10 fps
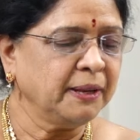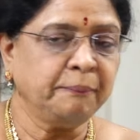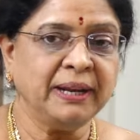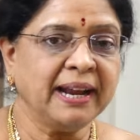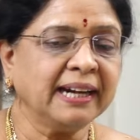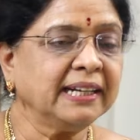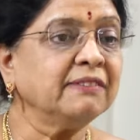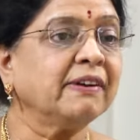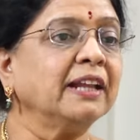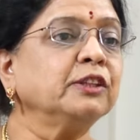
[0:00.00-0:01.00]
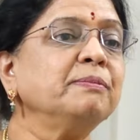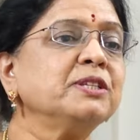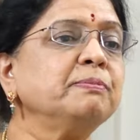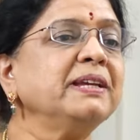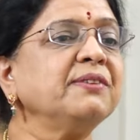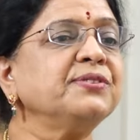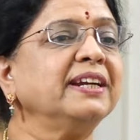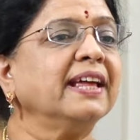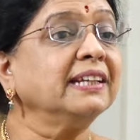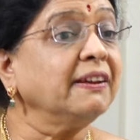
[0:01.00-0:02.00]
ఇప్పుడు ఇలాంటిది వాళ్ళతో మిస్బిహేవ్
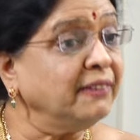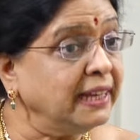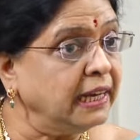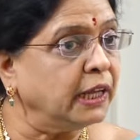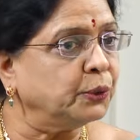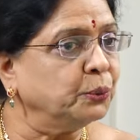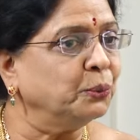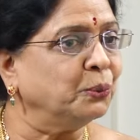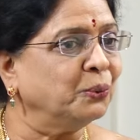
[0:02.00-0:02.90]
చేయడానికి వీల్లేదు